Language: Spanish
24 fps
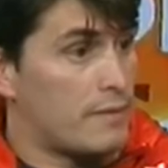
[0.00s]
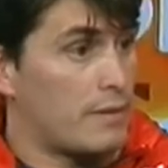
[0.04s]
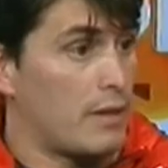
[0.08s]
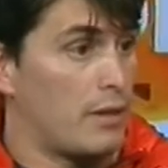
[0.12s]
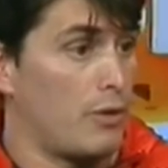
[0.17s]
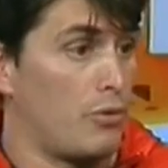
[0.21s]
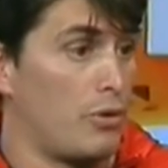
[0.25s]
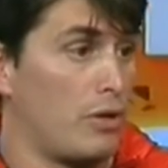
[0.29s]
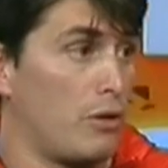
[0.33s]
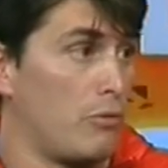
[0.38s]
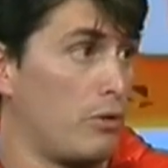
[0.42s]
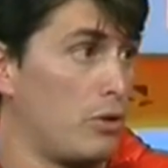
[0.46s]
y
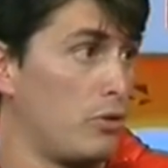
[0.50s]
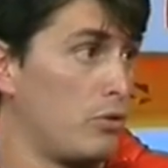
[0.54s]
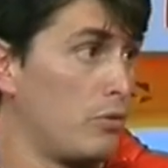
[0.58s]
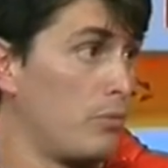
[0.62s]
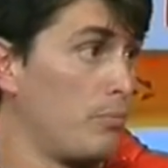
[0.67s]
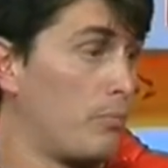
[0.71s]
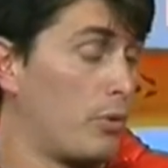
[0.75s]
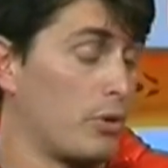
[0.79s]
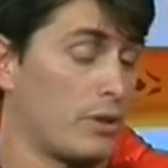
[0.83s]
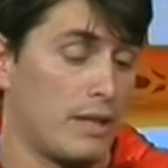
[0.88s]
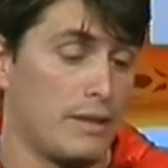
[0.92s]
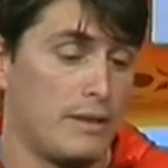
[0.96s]
sería un evento
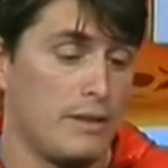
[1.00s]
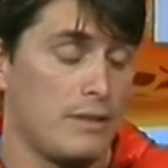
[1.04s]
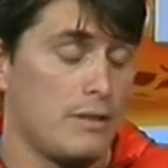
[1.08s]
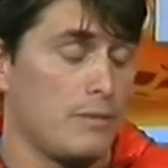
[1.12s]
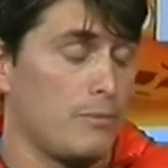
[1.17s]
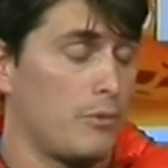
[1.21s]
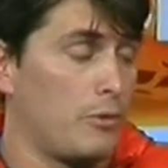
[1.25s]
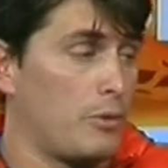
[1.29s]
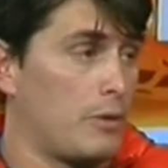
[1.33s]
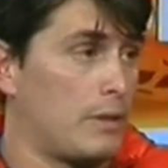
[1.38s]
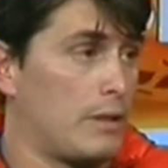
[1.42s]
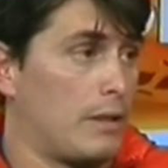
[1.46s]

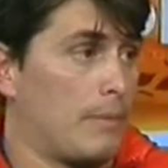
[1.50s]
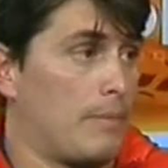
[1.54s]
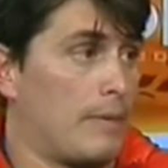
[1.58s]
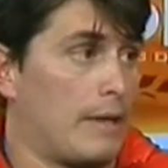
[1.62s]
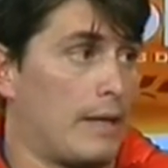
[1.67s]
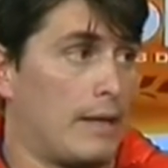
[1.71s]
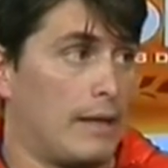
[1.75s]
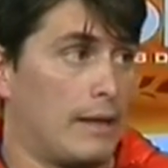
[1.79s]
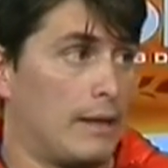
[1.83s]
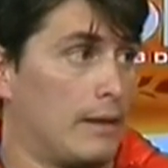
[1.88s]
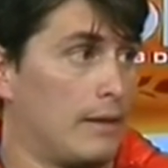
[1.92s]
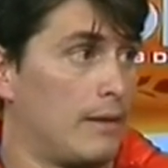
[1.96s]
importantísimo, viste,
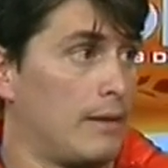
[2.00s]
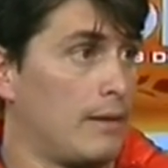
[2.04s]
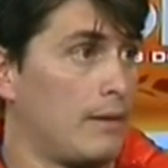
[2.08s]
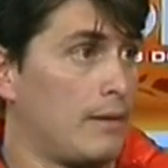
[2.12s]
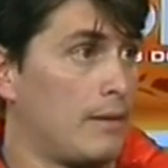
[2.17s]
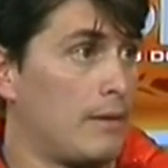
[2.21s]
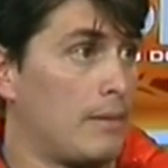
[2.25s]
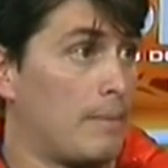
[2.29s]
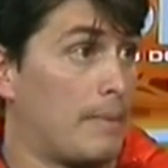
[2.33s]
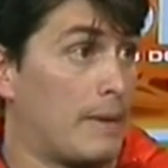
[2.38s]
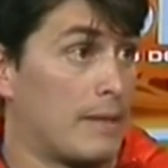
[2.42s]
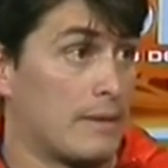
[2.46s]
para,
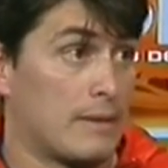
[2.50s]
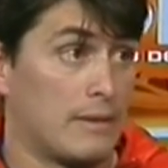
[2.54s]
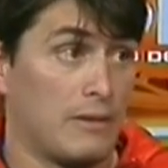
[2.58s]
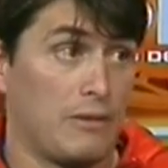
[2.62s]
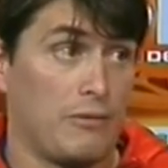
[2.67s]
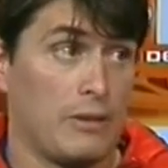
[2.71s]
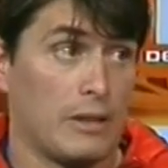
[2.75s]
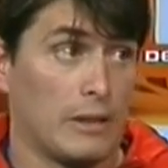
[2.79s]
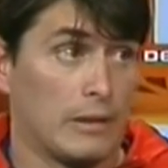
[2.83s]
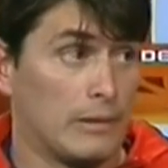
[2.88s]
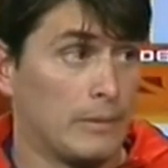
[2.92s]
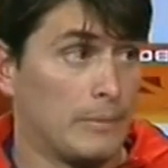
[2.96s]
para
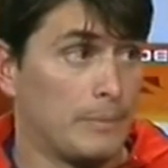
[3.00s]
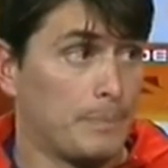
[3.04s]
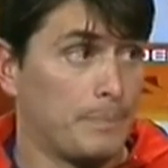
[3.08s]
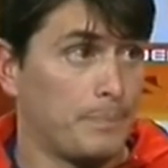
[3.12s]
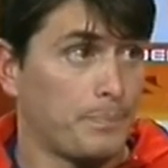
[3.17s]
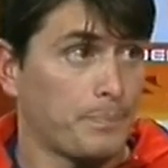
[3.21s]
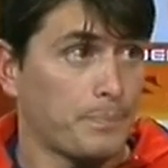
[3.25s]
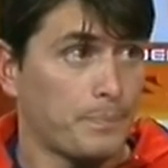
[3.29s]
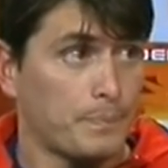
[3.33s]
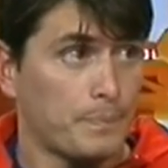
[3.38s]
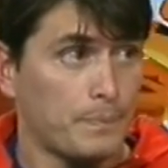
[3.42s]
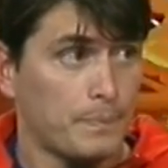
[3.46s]
Santa Fe.
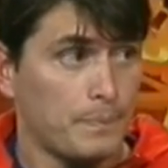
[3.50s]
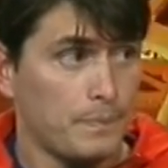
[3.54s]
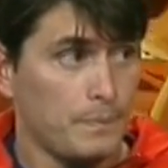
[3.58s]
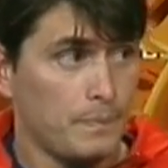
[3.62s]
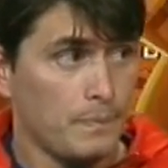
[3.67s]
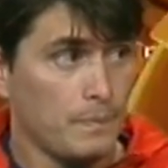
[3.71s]
La última,